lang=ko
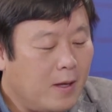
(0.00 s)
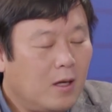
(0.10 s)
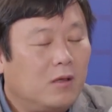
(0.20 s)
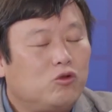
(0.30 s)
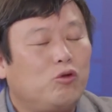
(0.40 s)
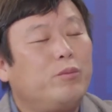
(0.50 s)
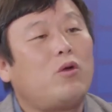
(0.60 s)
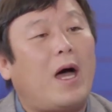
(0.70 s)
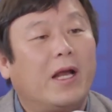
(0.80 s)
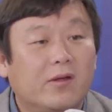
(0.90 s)
준비도
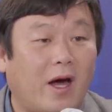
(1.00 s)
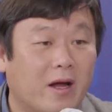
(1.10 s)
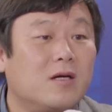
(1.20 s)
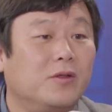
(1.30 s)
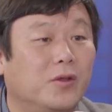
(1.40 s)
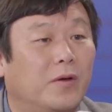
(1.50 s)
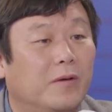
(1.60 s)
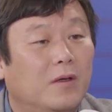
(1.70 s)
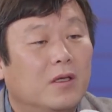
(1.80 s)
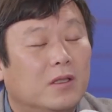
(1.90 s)
하나도 안 한 거죠.
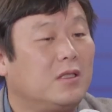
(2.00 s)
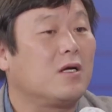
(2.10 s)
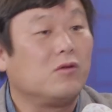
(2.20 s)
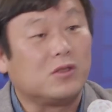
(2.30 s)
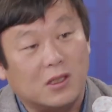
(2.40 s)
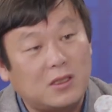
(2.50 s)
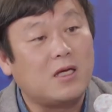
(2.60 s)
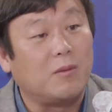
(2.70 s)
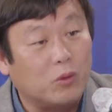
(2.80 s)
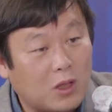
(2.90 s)
그러니까 결국
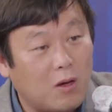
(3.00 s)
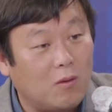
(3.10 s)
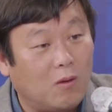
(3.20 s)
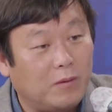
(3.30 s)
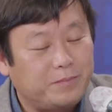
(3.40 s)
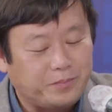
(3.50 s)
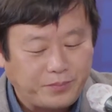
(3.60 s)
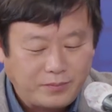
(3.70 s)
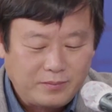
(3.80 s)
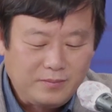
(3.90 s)
정상회담 못 하고
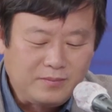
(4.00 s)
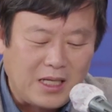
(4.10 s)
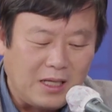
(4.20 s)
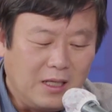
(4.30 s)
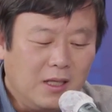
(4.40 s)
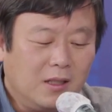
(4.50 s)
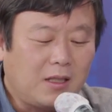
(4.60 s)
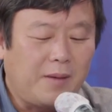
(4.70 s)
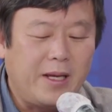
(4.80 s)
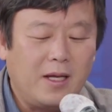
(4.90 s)
네.
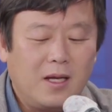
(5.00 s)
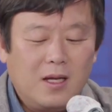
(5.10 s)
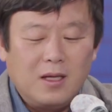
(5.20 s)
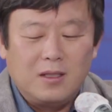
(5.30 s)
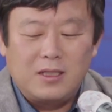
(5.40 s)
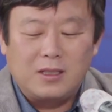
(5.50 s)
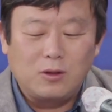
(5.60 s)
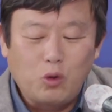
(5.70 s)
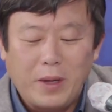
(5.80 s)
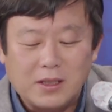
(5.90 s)
그다음에 근데 이제
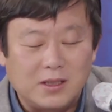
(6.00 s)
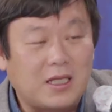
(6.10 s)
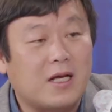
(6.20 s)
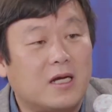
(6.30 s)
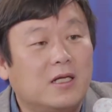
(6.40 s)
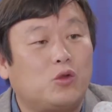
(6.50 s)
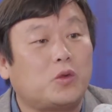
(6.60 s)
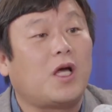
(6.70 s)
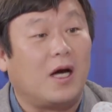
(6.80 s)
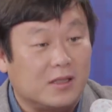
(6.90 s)
조 바이든이 있다니까 그리
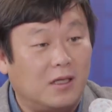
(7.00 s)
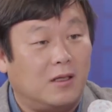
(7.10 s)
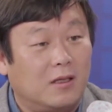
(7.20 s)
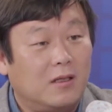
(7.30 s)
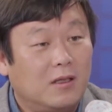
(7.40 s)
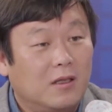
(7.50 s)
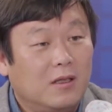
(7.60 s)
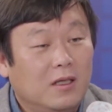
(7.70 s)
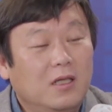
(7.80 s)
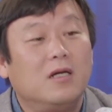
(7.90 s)
쫓아가서
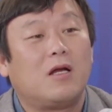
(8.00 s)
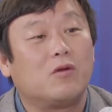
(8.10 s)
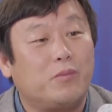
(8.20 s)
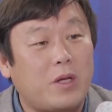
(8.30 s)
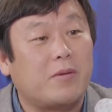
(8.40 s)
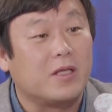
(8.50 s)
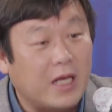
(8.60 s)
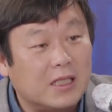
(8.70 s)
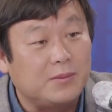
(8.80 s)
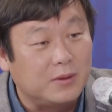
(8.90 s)
1억이라도 부랴부랴
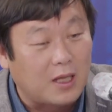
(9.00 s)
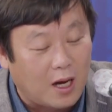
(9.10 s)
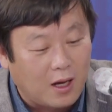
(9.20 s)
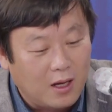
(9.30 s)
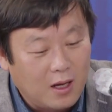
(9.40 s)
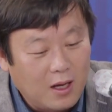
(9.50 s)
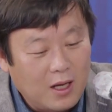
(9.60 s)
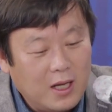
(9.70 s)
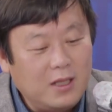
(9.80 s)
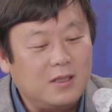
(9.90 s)
내겠습니다.
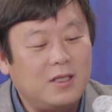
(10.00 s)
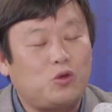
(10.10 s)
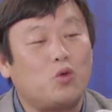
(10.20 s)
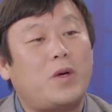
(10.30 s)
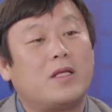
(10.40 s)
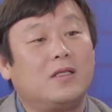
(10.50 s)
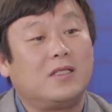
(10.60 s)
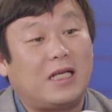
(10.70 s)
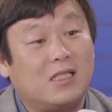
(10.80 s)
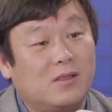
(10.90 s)
했는데 조 바이든한테
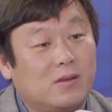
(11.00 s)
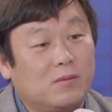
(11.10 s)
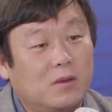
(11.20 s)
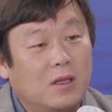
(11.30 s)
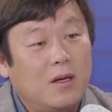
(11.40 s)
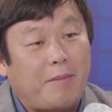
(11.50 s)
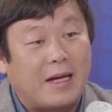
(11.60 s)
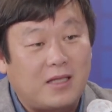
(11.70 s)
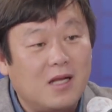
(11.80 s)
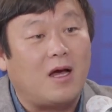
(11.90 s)
사실
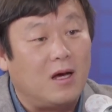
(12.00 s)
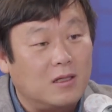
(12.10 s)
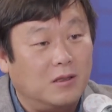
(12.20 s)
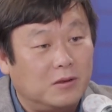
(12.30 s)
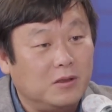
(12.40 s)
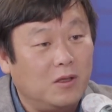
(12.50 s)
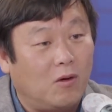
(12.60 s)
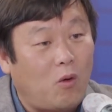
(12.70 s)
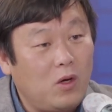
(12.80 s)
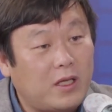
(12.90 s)
박대를 당한 거거든요.
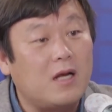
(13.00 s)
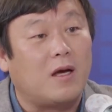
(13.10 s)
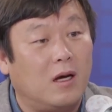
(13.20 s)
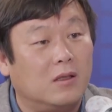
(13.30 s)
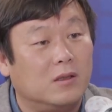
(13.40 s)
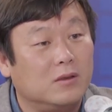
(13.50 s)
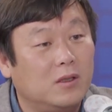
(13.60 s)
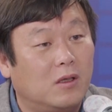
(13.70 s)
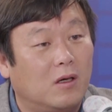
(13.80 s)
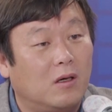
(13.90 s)
홀대를 음, 당한 음,
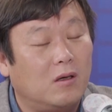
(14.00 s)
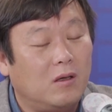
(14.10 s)
거거든요. 음,